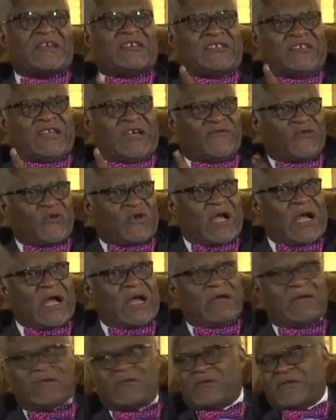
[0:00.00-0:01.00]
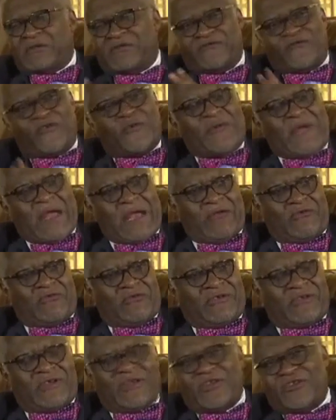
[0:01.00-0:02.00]
j'étais avocat formé à
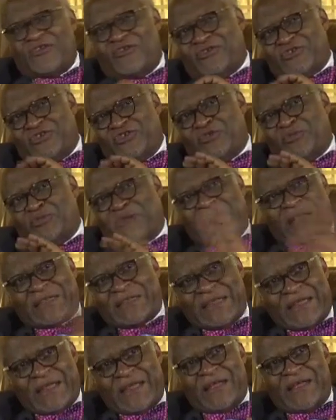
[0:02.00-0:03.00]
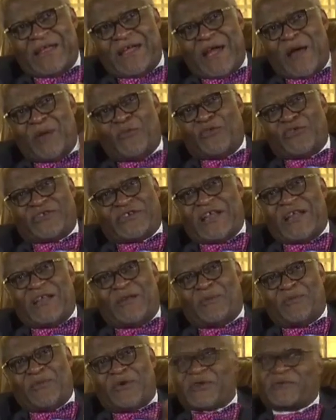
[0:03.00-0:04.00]
Londres. Donc si je partais à Bruxelles à
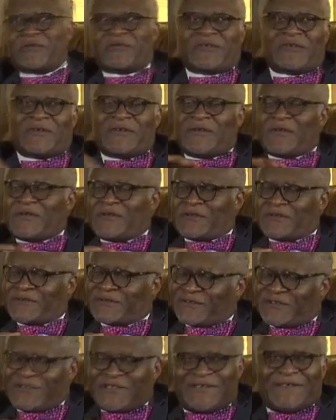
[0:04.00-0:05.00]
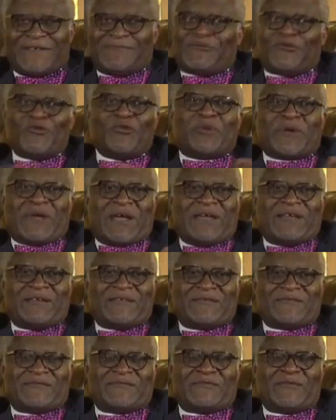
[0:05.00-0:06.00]
l'époque, c'était tout près.
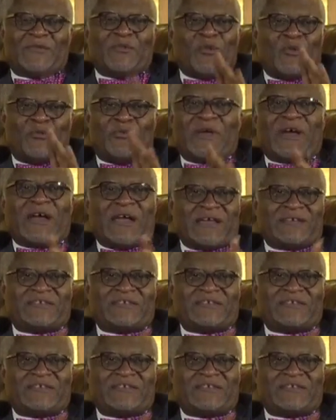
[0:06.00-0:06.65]
Mais mon père a